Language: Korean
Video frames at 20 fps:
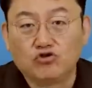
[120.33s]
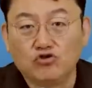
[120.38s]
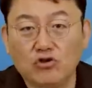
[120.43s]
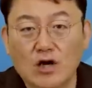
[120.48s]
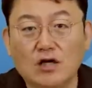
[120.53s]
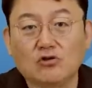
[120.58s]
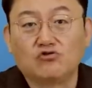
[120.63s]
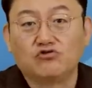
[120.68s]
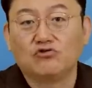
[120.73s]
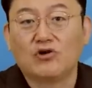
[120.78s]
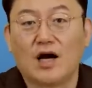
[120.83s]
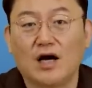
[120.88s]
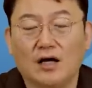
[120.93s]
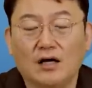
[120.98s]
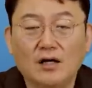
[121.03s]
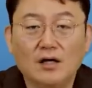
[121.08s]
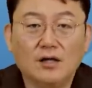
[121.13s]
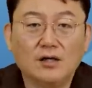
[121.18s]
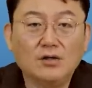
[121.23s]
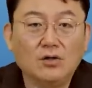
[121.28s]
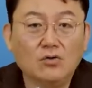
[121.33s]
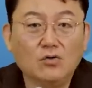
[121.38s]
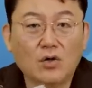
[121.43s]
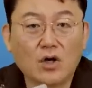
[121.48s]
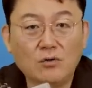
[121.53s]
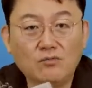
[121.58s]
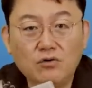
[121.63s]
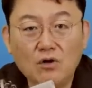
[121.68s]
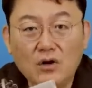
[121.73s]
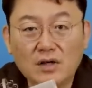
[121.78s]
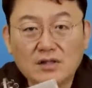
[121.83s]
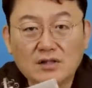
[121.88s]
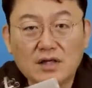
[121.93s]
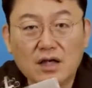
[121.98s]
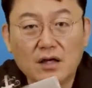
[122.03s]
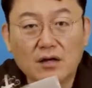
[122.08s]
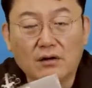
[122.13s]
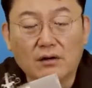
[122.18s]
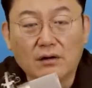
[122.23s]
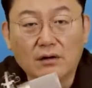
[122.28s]
주라 주라 이런 노래를
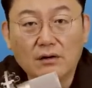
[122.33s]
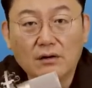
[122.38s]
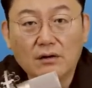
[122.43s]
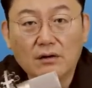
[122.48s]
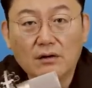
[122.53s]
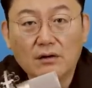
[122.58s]
불러왔을까요?